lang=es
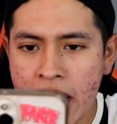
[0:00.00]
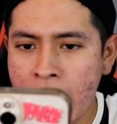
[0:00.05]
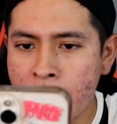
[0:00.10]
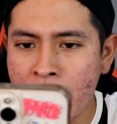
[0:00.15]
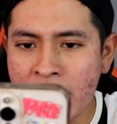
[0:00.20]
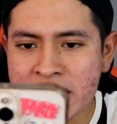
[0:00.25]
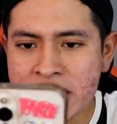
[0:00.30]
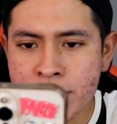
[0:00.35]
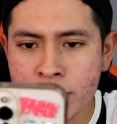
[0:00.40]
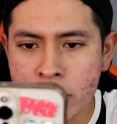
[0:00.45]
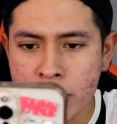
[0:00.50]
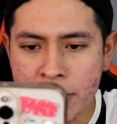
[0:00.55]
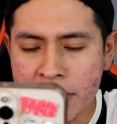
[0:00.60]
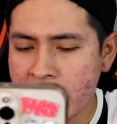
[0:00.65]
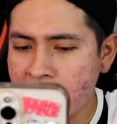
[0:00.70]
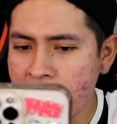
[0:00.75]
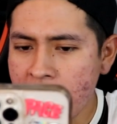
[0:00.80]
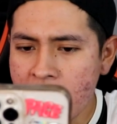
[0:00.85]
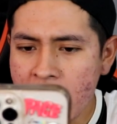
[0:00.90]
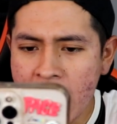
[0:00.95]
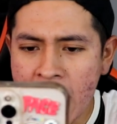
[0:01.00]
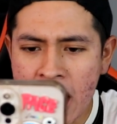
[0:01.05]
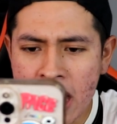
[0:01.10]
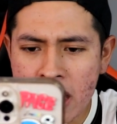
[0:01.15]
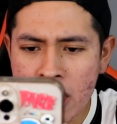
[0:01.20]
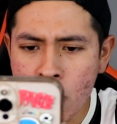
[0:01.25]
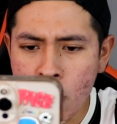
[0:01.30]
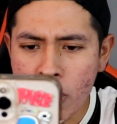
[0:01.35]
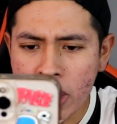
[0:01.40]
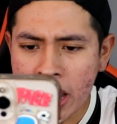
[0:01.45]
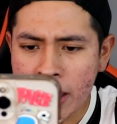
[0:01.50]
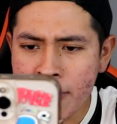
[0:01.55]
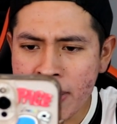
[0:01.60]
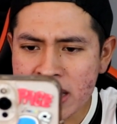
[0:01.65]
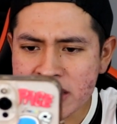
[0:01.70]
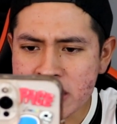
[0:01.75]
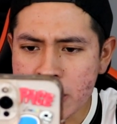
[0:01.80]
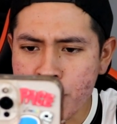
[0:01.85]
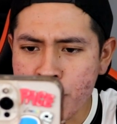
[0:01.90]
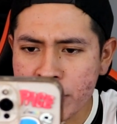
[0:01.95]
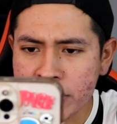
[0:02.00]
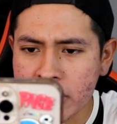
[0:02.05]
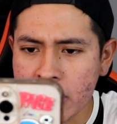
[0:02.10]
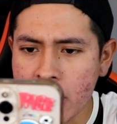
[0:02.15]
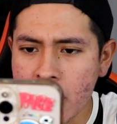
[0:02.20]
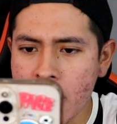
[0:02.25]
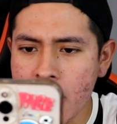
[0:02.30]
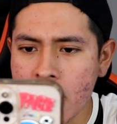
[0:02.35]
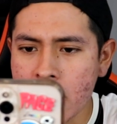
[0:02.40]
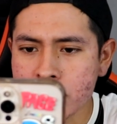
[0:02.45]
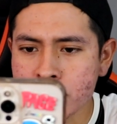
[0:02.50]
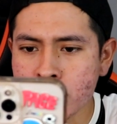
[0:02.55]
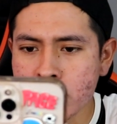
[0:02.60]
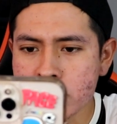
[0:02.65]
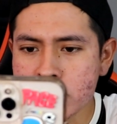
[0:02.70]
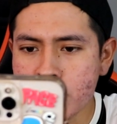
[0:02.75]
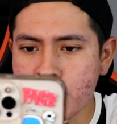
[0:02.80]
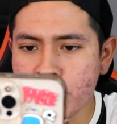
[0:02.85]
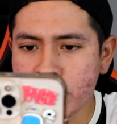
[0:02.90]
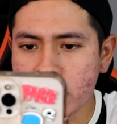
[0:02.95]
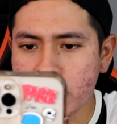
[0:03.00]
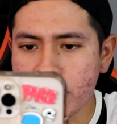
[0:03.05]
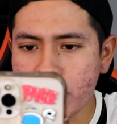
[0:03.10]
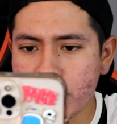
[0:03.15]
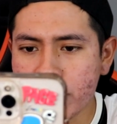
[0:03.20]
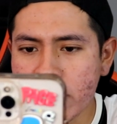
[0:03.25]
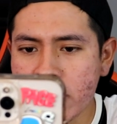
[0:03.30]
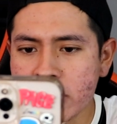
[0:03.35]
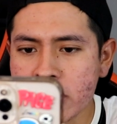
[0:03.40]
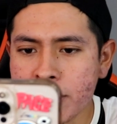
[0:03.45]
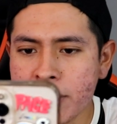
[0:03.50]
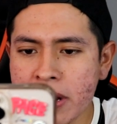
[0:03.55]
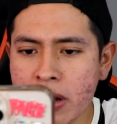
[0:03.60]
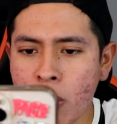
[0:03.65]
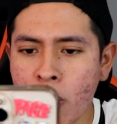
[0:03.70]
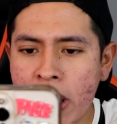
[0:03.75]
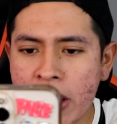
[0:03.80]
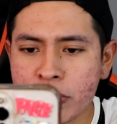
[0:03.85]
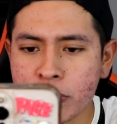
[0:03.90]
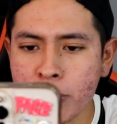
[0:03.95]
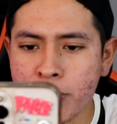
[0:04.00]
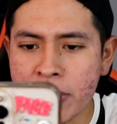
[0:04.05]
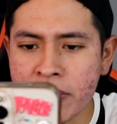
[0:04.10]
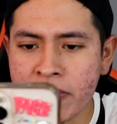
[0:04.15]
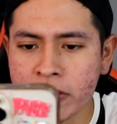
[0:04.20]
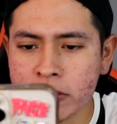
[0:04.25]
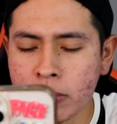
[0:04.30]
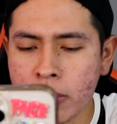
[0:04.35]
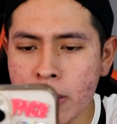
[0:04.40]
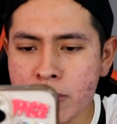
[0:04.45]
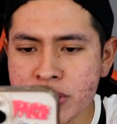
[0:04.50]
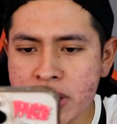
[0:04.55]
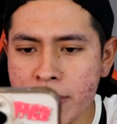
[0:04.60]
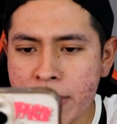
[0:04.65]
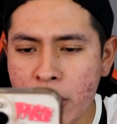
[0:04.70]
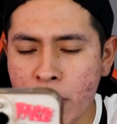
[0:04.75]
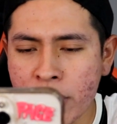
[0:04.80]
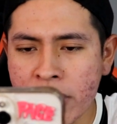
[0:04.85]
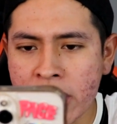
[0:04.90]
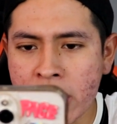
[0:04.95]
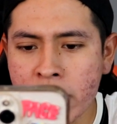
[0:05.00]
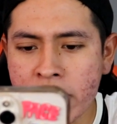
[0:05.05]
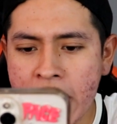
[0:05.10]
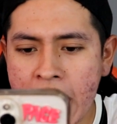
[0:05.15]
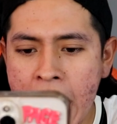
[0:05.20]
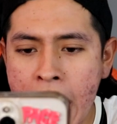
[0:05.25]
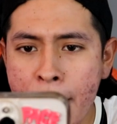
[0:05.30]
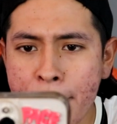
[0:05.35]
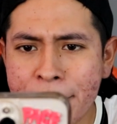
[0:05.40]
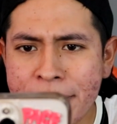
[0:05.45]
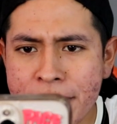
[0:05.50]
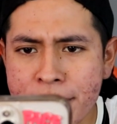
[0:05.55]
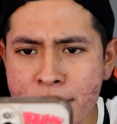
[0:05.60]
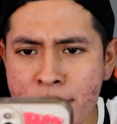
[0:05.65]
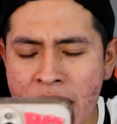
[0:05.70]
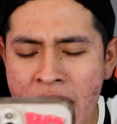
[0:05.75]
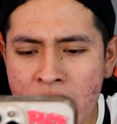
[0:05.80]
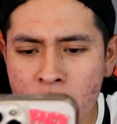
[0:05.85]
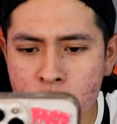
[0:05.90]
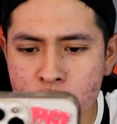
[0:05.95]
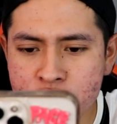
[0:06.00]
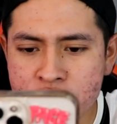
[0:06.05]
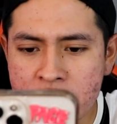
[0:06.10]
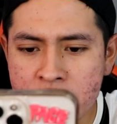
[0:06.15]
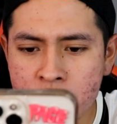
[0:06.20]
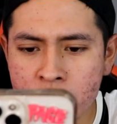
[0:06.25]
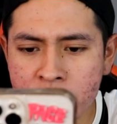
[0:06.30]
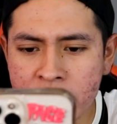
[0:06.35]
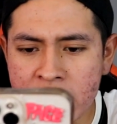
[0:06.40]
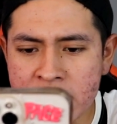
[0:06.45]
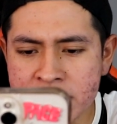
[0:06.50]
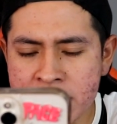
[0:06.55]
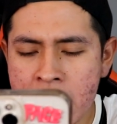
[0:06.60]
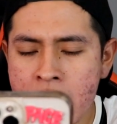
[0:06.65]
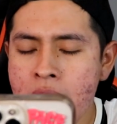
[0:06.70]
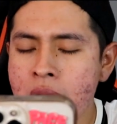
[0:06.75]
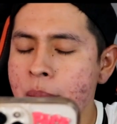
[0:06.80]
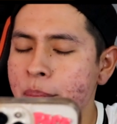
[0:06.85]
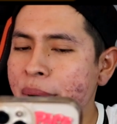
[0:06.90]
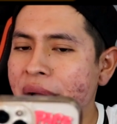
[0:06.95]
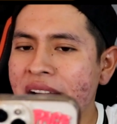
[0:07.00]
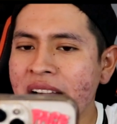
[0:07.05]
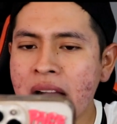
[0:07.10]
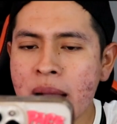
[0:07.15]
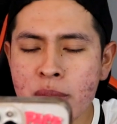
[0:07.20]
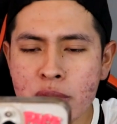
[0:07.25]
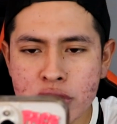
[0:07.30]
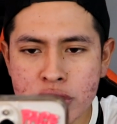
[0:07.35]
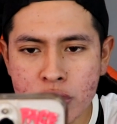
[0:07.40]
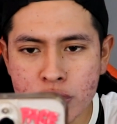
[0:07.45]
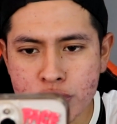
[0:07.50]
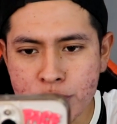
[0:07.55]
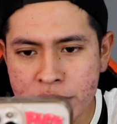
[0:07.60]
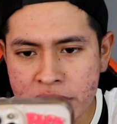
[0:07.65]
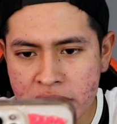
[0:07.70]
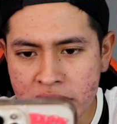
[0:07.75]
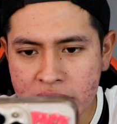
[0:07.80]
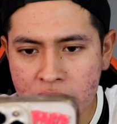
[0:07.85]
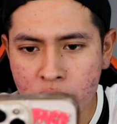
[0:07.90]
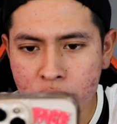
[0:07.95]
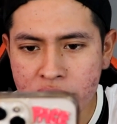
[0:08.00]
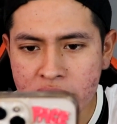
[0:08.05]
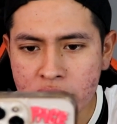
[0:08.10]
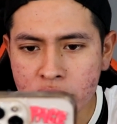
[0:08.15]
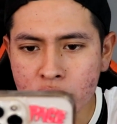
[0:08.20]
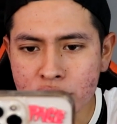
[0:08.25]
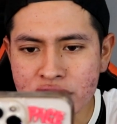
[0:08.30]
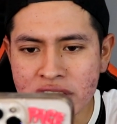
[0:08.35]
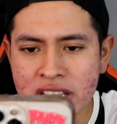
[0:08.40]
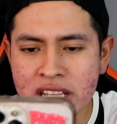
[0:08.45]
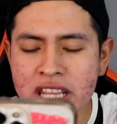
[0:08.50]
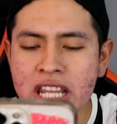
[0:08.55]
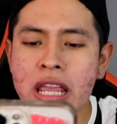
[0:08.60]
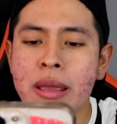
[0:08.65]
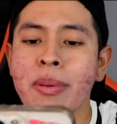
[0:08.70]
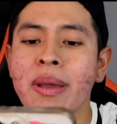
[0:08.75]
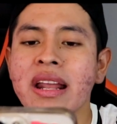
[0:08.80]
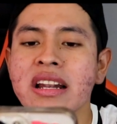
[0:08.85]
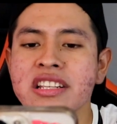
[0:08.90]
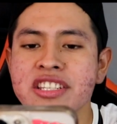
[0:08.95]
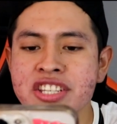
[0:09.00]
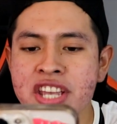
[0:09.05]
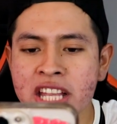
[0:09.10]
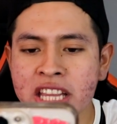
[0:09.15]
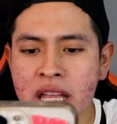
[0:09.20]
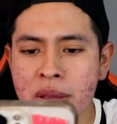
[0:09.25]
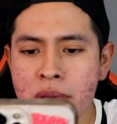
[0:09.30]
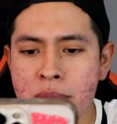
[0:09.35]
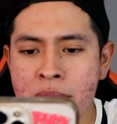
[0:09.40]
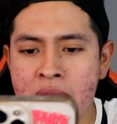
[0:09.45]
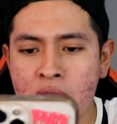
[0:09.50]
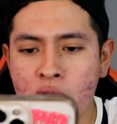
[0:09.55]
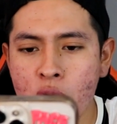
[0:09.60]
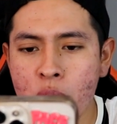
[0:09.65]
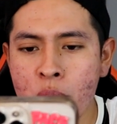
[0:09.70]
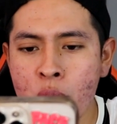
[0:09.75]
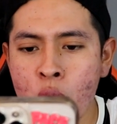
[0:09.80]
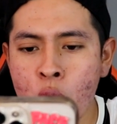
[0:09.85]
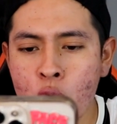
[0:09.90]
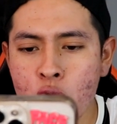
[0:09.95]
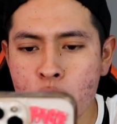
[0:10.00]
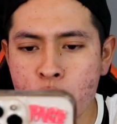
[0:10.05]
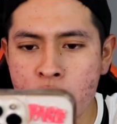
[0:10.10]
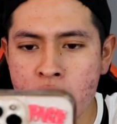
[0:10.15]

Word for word: al máximo nivel a lo que más se pueda. Ah, solo se puede mejorar al nivel 4. Perfecto, vamos a mejorar ahora a mi mago, señores. Pagamos los mil de oritos y nivel 7 mi mago. Muy